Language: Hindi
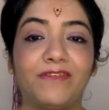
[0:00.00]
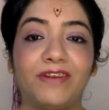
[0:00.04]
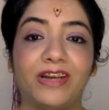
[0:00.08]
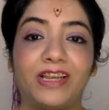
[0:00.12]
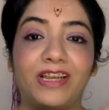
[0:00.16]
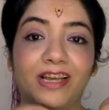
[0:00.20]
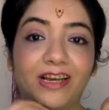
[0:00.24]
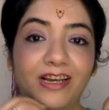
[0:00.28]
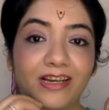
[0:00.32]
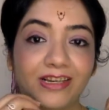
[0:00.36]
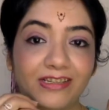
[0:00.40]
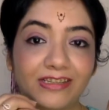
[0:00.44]

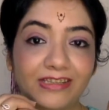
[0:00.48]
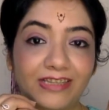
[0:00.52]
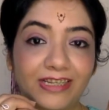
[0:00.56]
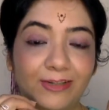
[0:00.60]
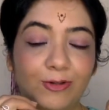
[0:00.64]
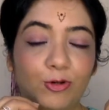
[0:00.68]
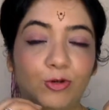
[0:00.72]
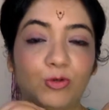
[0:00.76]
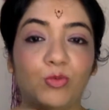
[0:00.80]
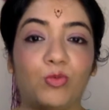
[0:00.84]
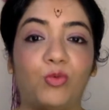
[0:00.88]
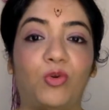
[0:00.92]
वाला दे
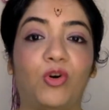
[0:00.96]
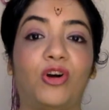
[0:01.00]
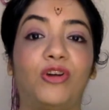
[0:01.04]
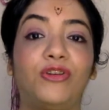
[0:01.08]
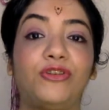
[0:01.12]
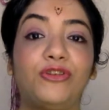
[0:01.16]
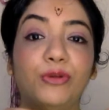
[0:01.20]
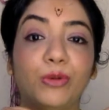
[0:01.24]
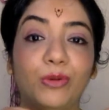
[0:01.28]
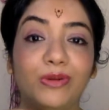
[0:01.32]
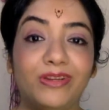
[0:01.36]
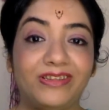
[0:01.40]
डोंट
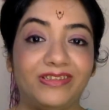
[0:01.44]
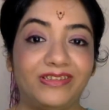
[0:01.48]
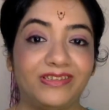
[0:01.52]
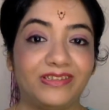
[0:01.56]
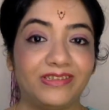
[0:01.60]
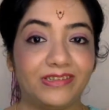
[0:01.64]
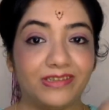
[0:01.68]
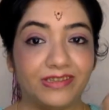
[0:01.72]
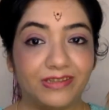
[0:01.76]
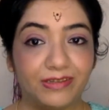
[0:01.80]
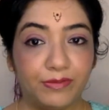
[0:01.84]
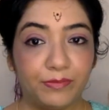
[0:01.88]
वॉन्ट टू
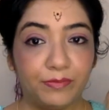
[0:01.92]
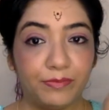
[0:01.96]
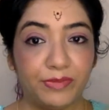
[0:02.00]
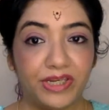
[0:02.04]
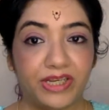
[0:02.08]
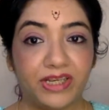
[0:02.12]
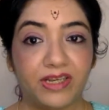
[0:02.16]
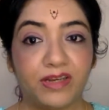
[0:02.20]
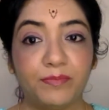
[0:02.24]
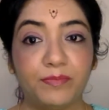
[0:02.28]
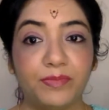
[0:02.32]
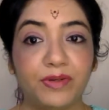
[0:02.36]
लिसन
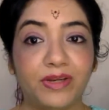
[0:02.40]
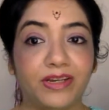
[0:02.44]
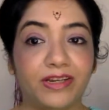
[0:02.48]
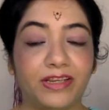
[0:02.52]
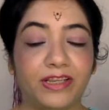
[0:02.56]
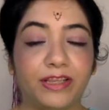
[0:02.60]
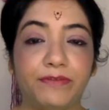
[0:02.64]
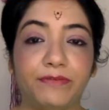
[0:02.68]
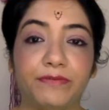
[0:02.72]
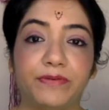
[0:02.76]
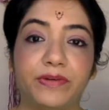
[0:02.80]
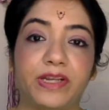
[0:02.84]
ब्रेकअप
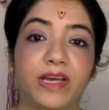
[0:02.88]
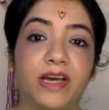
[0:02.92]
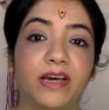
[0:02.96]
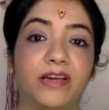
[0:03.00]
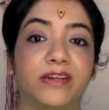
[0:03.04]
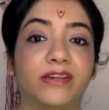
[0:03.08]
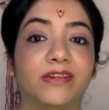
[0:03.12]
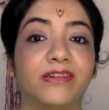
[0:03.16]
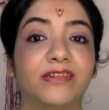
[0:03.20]
करके फरार